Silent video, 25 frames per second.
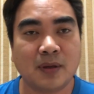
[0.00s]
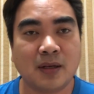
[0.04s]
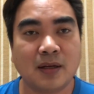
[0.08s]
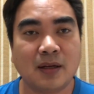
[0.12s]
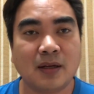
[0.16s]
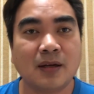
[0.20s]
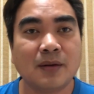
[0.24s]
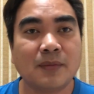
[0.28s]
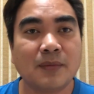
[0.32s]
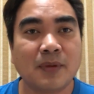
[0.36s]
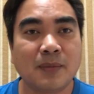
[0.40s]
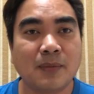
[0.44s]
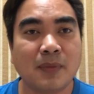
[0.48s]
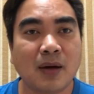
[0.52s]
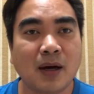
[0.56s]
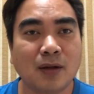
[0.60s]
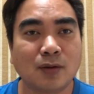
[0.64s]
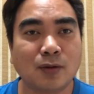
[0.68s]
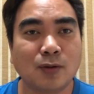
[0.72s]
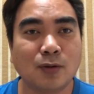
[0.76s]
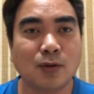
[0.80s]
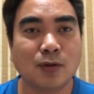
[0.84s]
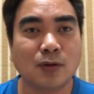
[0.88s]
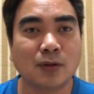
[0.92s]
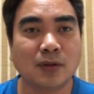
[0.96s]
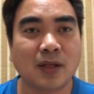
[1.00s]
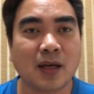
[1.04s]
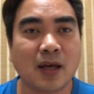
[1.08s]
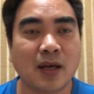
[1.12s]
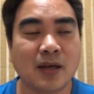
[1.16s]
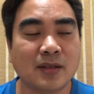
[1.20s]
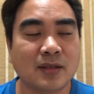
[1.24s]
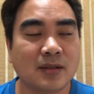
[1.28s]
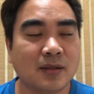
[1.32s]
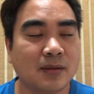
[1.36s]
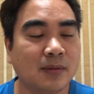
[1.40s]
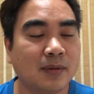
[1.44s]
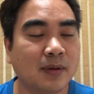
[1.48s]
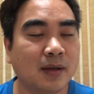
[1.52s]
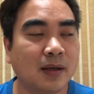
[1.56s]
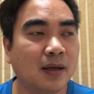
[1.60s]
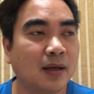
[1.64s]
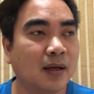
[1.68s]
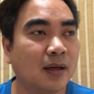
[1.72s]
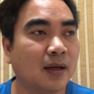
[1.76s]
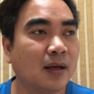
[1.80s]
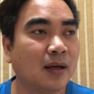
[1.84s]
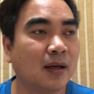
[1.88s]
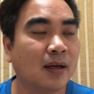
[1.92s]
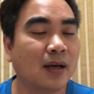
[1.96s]
para naman makatulong tayo sa
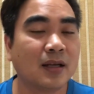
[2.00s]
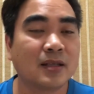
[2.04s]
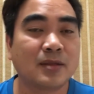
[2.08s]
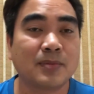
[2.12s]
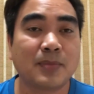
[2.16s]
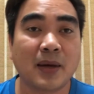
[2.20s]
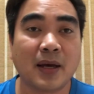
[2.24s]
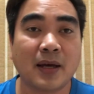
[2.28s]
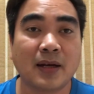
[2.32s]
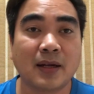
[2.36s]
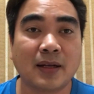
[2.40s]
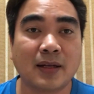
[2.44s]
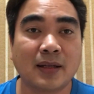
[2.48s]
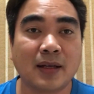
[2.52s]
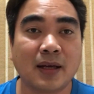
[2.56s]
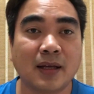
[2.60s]
mga aspirant